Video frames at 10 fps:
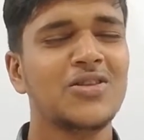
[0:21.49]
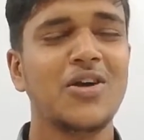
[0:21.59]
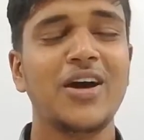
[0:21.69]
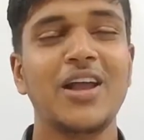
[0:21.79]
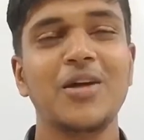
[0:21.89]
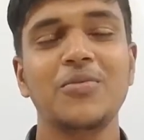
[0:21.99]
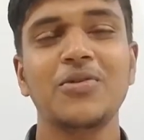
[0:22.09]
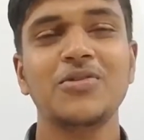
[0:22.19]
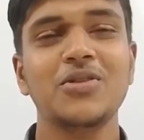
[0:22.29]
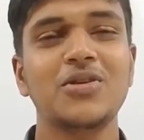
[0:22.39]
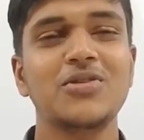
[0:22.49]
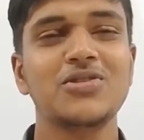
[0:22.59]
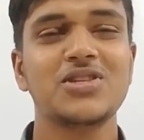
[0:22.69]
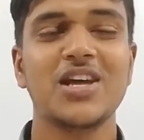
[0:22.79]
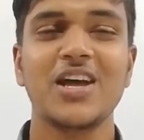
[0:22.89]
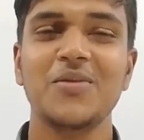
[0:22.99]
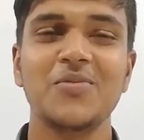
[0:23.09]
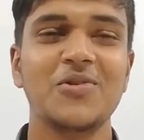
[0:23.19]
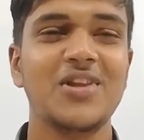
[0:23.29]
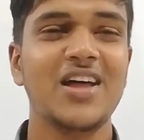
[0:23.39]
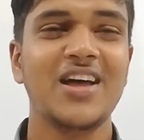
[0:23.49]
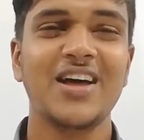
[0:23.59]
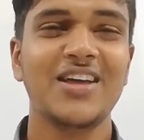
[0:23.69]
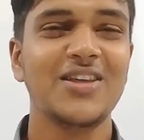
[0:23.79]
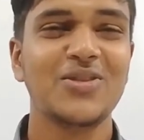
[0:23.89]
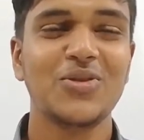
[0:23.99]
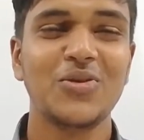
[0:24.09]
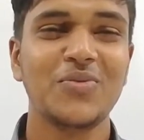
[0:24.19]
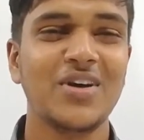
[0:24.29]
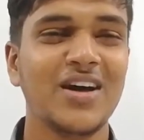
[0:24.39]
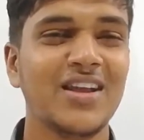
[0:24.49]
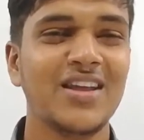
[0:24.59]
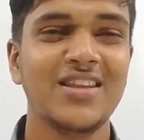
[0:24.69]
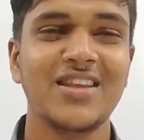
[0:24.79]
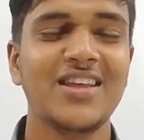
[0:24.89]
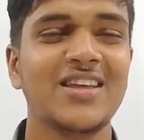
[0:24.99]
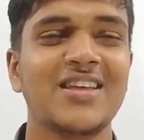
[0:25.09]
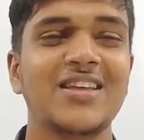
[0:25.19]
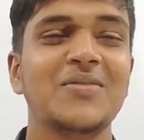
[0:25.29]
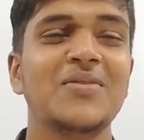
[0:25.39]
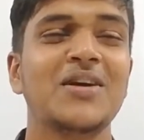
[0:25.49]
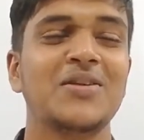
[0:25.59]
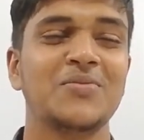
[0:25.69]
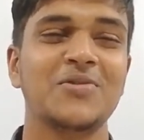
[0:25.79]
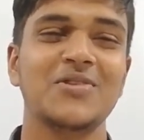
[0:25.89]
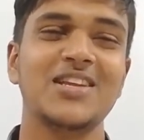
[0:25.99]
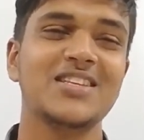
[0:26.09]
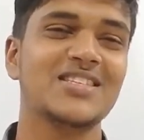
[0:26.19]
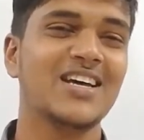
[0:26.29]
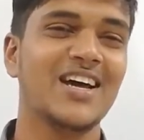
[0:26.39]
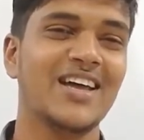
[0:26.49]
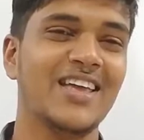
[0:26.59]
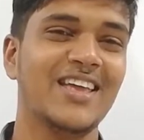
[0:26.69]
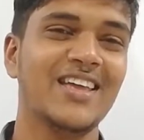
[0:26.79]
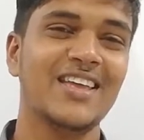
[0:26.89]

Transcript: দয়াল বন্ধু শ্যামলায় তোমারে দেখিবার মনে চায়